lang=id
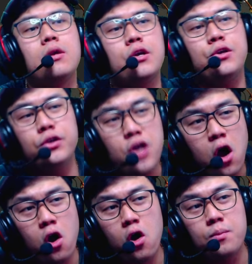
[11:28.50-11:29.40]

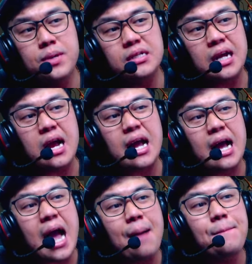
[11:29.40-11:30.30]
Yo, bisakah
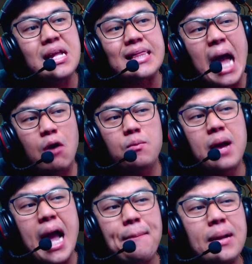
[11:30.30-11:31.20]
kami tahu
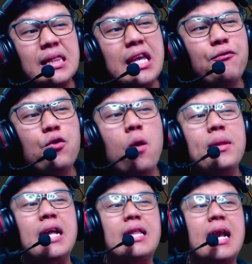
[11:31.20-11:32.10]
mengapa TV
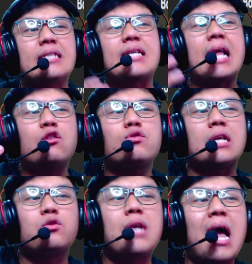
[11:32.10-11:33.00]
Woman adalah
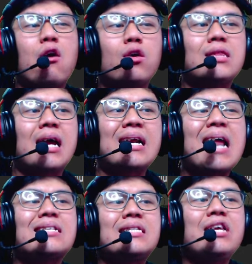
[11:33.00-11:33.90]
satu-satunya anggota
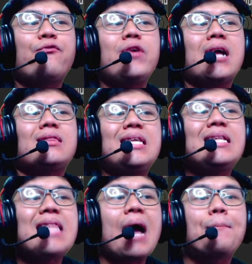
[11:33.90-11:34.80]
ras TV yang
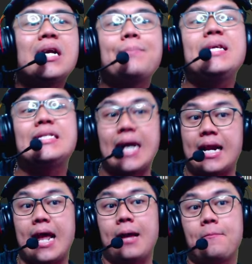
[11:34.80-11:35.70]
tidak
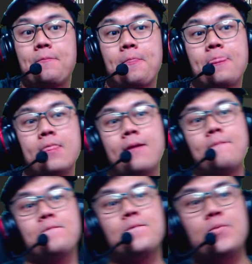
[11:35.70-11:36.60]
berbicara?
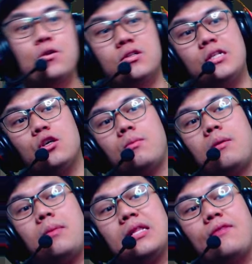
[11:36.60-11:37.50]
Terus dijawab sama
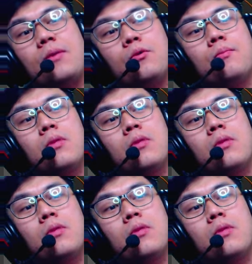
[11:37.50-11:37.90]
Bang Dava, Boom.